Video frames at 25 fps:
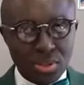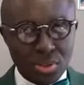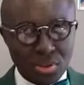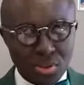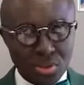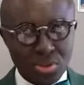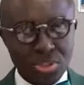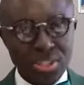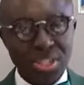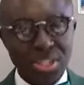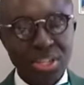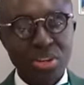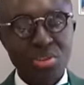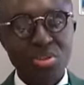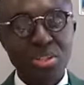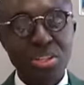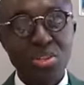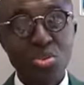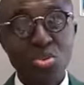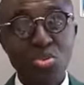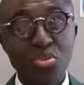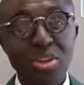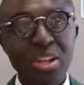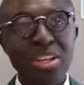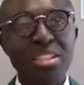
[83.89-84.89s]
concernant cette
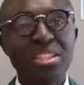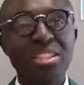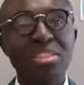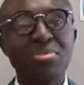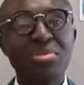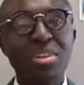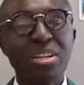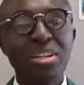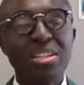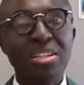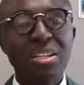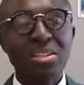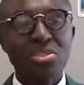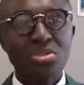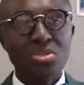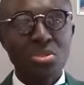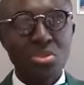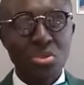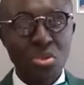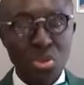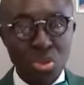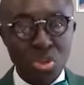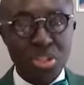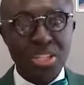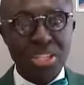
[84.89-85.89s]
nouvelle civilisation,
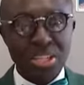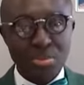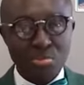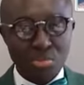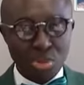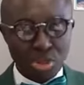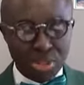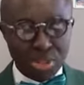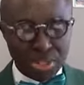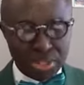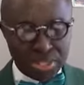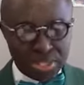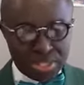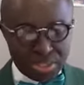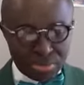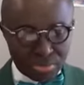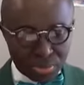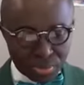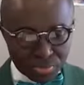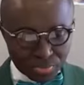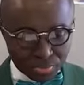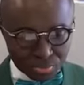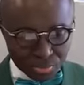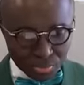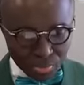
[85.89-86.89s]
le
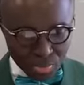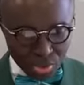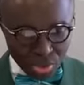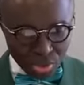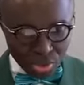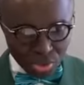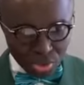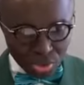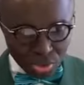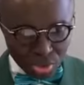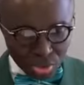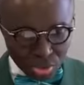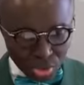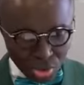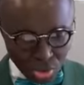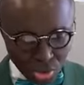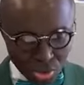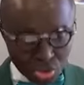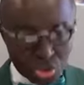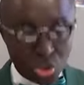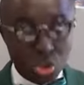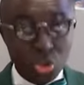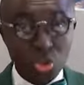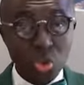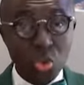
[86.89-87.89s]
kimongisme, en
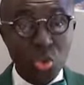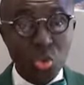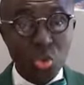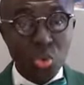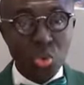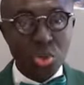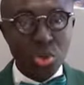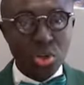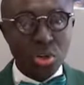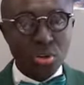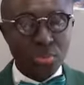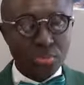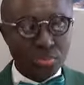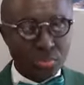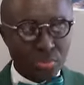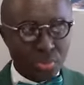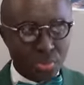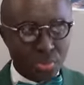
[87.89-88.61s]
ce jour